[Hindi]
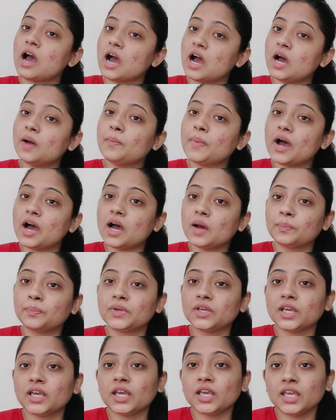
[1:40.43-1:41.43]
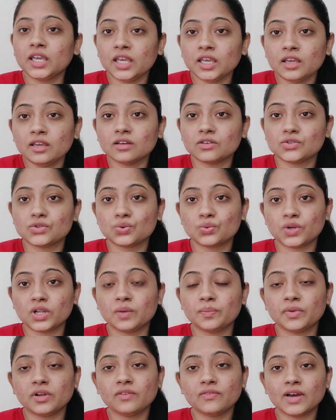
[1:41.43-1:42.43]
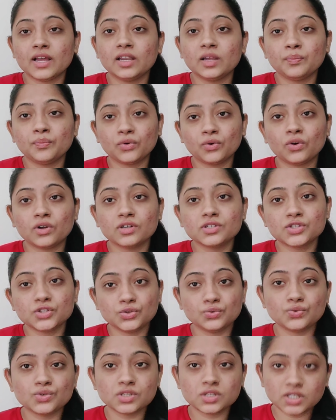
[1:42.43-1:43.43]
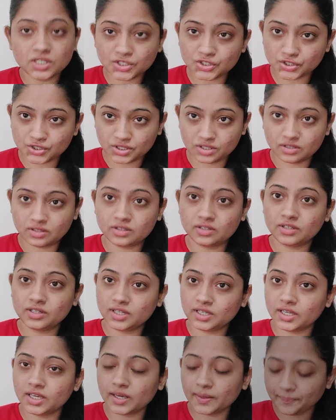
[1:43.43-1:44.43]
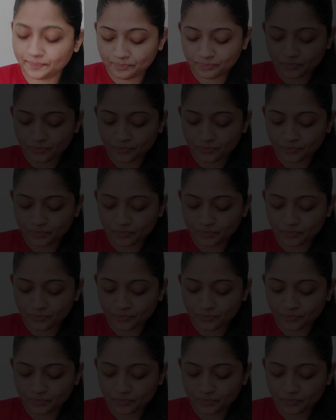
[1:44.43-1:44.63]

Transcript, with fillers: आप आपके ही सुटेबल वाले प्रोडक्ट्स यूज़ कीजिए ठीक है